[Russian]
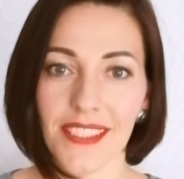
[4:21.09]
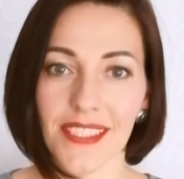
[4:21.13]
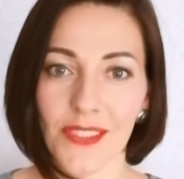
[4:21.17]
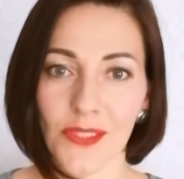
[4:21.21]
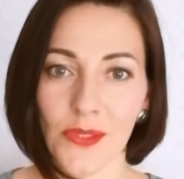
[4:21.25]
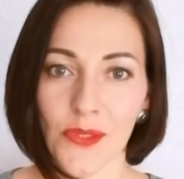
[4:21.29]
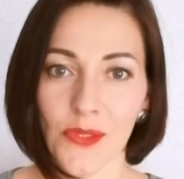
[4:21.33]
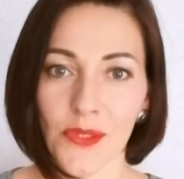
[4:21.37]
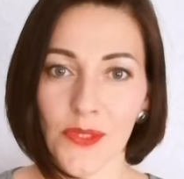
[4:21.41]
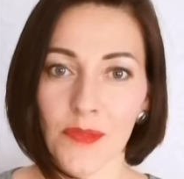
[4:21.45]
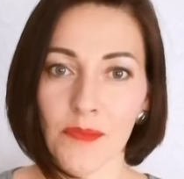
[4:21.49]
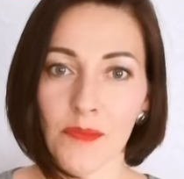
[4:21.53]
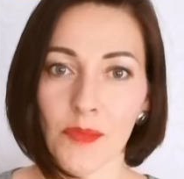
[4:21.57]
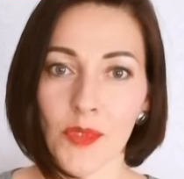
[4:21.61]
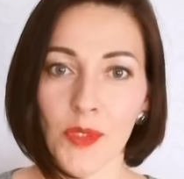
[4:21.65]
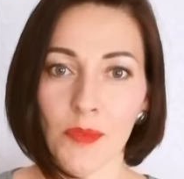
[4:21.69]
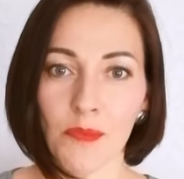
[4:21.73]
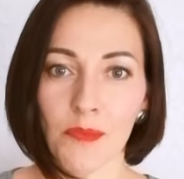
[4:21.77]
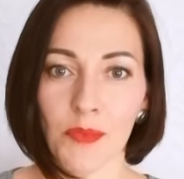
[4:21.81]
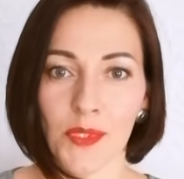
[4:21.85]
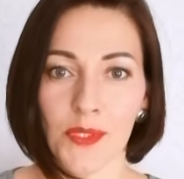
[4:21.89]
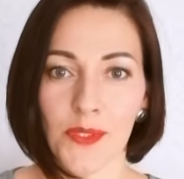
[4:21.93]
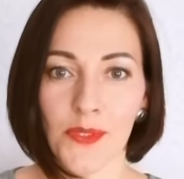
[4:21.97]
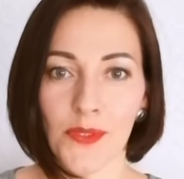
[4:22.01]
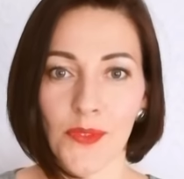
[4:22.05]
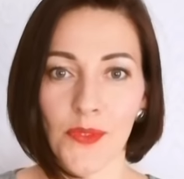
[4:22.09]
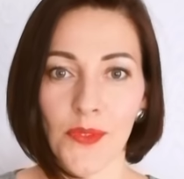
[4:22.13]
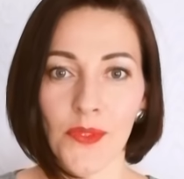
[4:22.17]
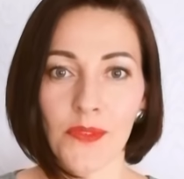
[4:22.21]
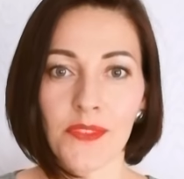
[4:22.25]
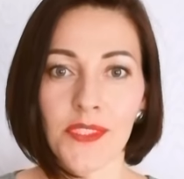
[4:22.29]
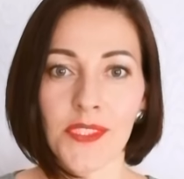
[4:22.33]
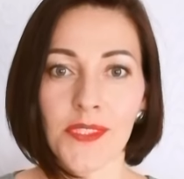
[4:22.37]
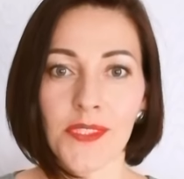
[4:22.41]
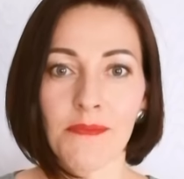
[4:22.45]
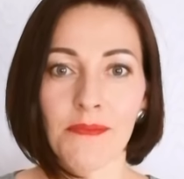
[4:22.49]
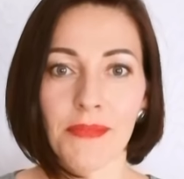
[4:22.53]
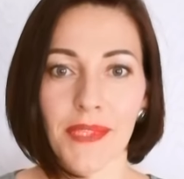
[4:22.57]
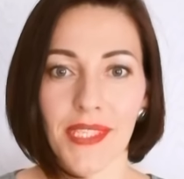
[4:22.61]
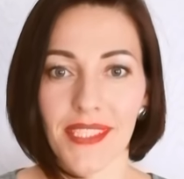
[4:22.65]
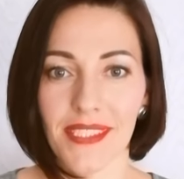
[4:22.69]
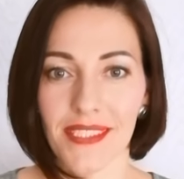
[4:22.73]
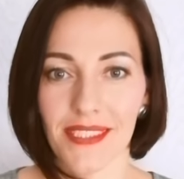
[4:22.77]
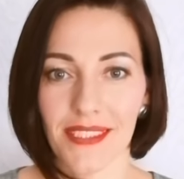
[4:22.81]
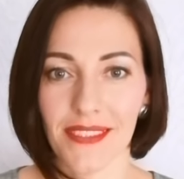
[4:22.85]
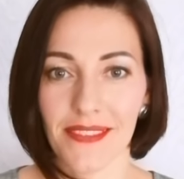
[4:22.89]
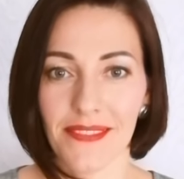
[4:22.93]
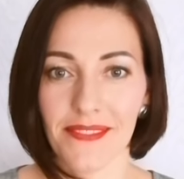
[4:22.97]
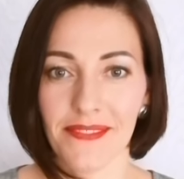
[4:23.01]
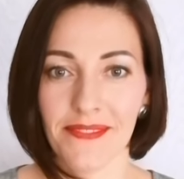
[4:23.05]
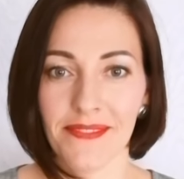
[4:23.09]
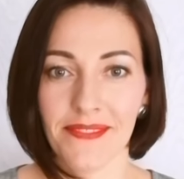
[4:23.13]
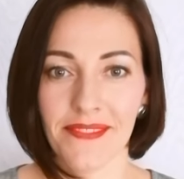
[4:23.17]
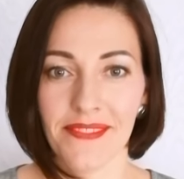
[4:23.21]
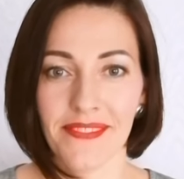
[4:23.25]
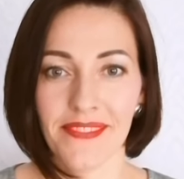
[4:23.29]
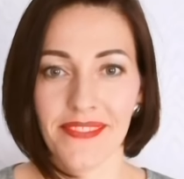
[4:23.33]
который был при слове смерти.